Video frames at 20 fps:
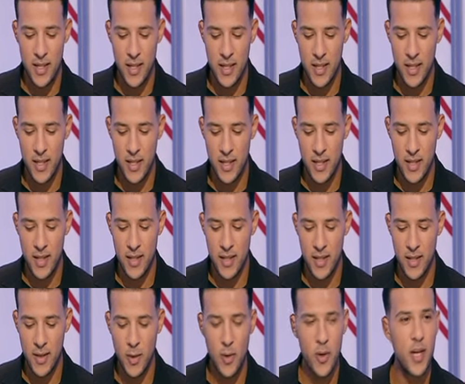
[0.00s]

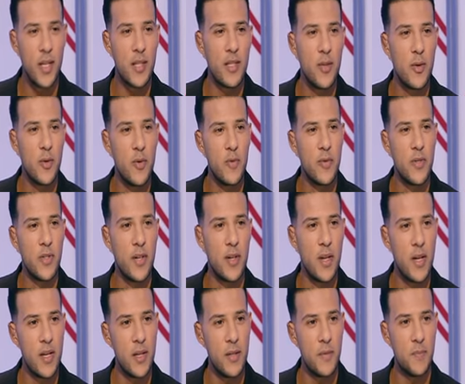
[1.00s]
آه، قرعه
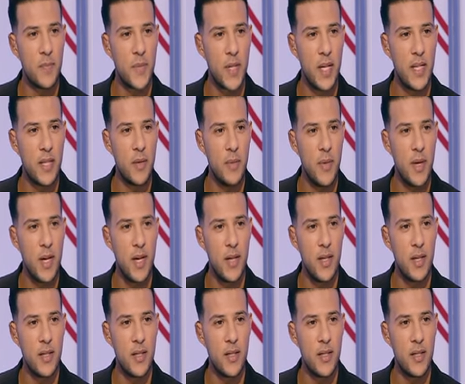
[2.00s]
الكونفدراليه كانت امبارح
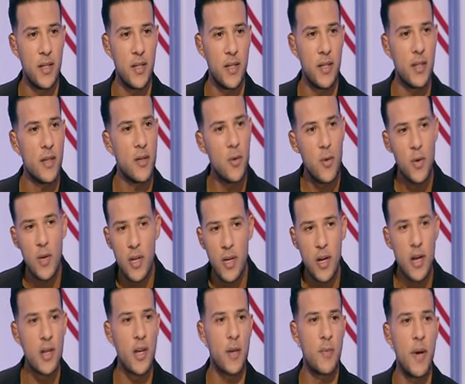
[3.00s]
قول لي
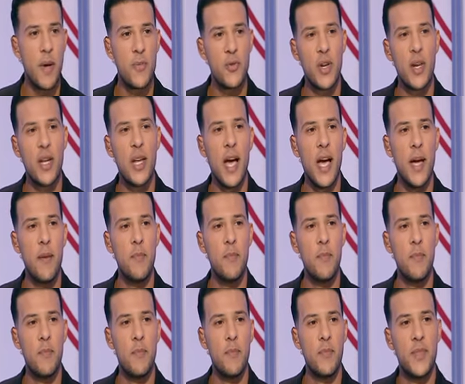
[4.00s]
رايك بقى بشكل
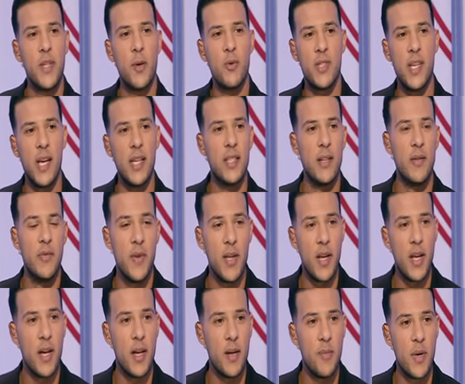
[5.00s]
عام توزيعه
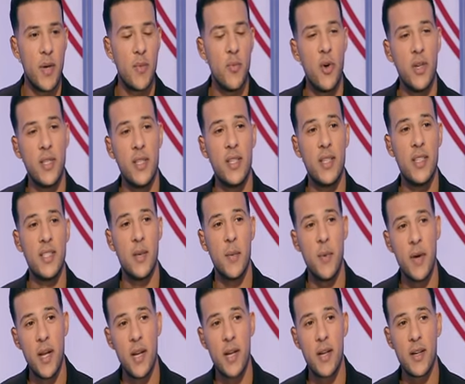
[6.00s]
الفرق مجموعه نادي
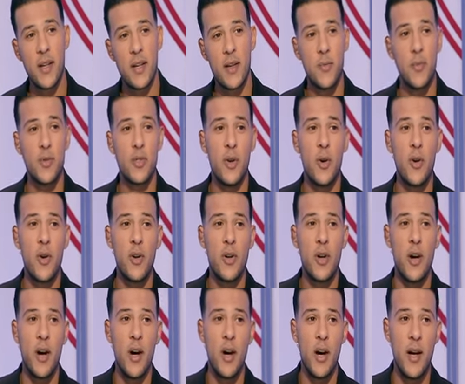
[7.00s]
الزمالك
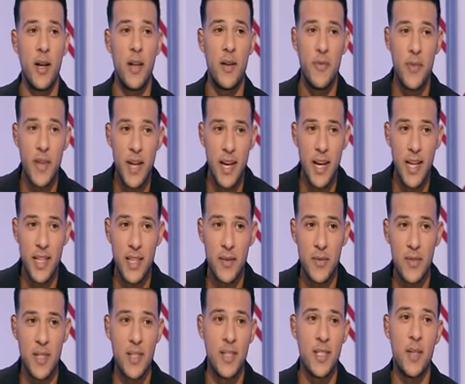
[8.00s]
متوقع الفرق اللي
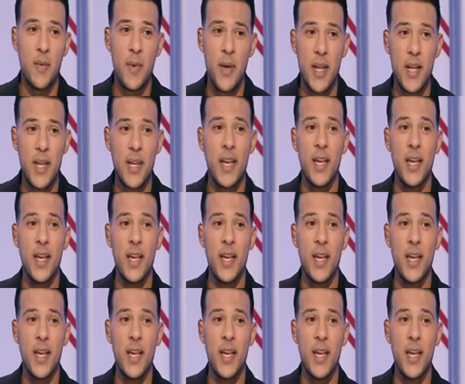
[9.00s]
هتنافس نادي الزمالك